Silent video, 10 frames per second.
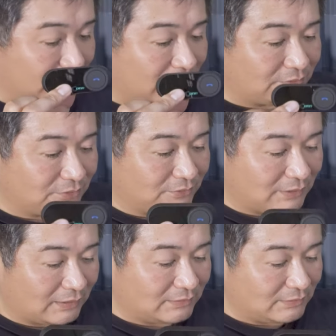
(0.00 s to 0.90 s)
じてる
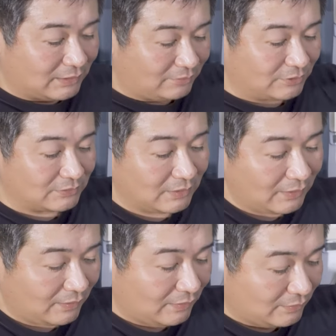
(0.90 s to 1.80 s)
感じになります。
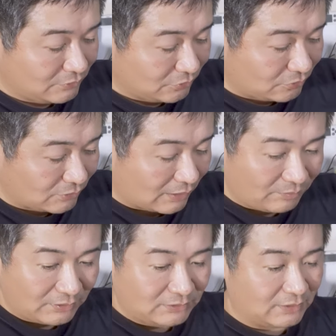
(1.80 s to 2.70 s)
ちょっと
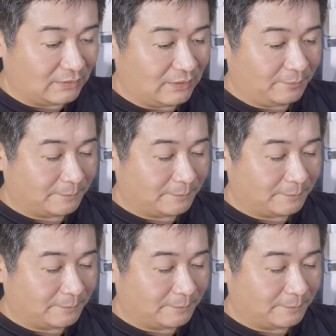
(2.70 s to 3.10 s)
試しでね、